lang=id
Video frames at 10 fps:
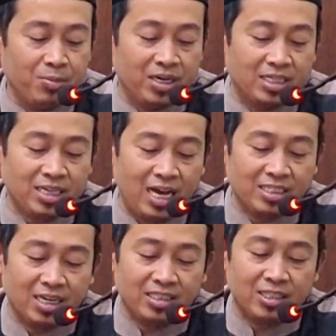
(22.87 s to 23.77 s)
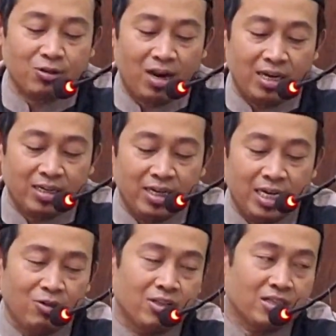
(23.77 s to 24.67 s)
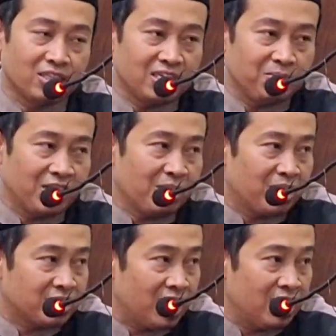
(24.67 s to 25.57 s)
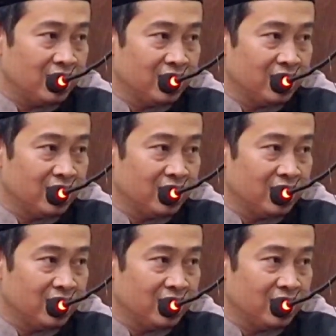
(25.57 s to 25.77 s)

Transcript: pada saat selesai sholat itu terjadi pada masa